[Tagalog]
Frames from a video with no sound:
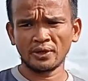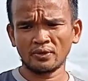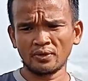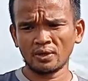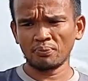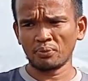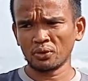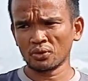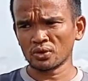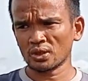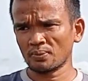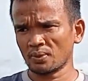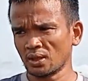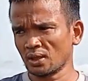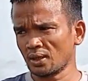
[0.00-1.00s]
ko din po to sa
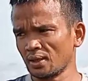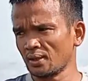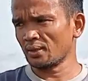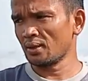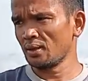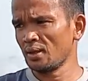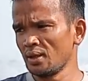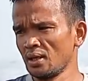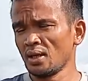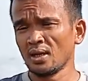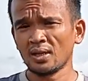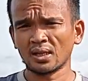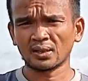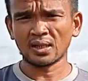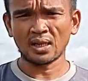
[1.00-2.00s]
mga
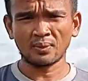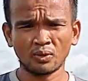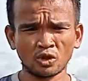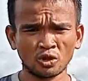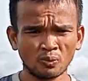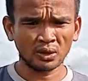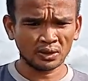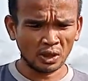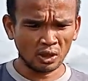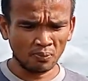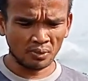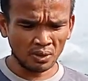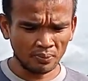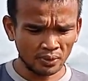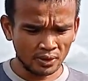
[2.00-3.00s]
gusto magtalong
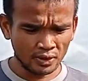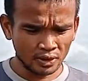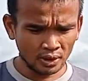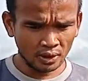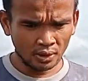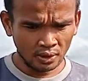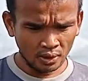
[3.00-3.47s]
farmers